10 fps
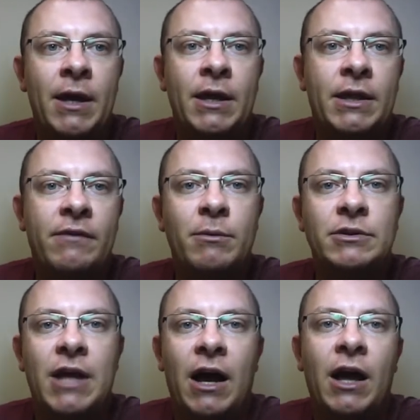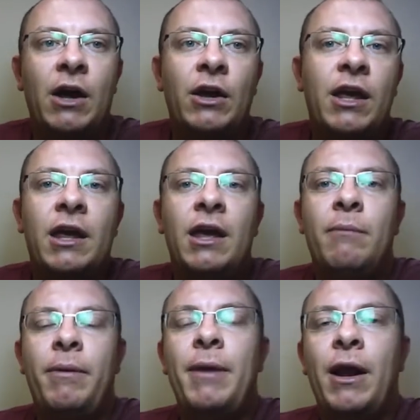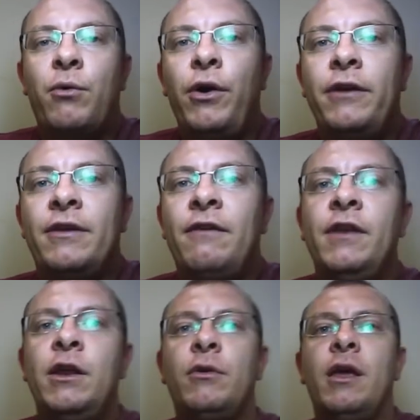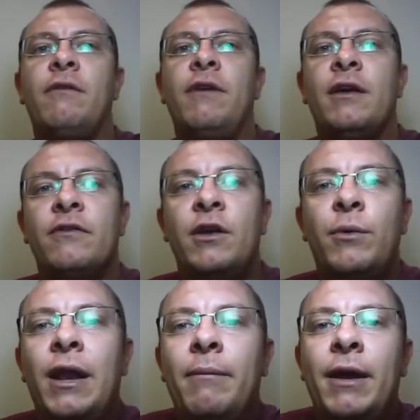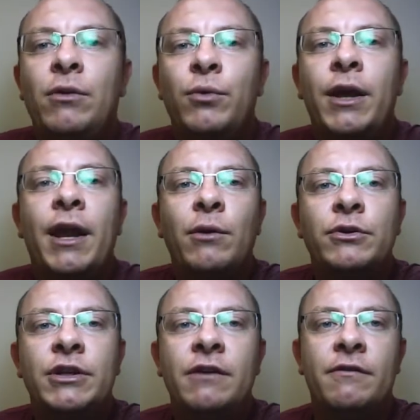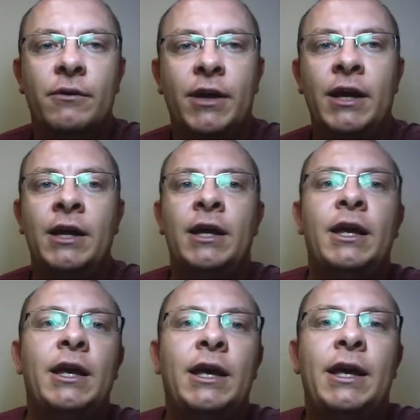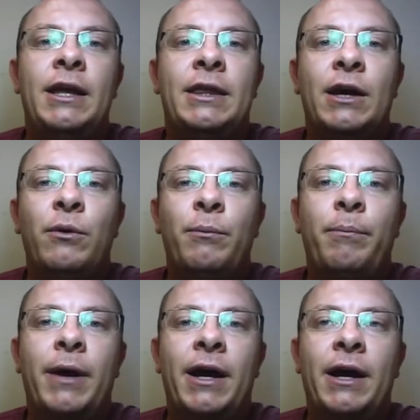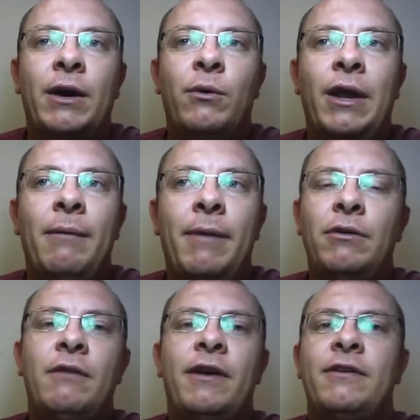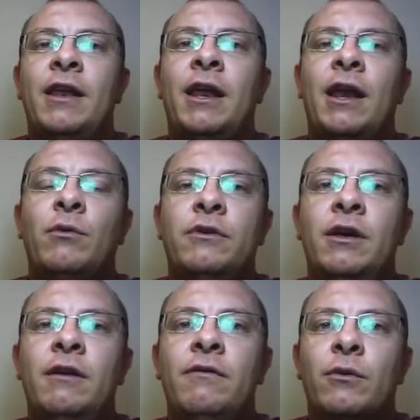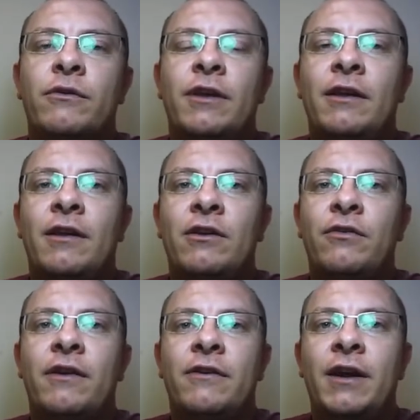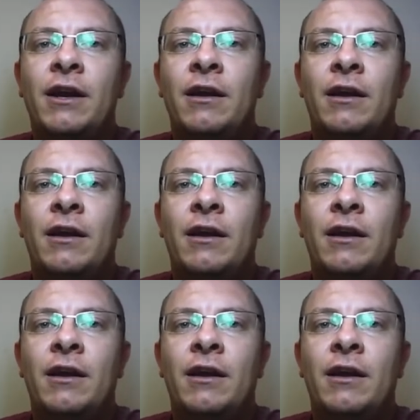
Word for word: Então vamos lá. primeira coisa é definir o que, que vem a ser um elemento irredutível, né? Então, uh, um elemento ele vai ser irredutível se ele satisfazer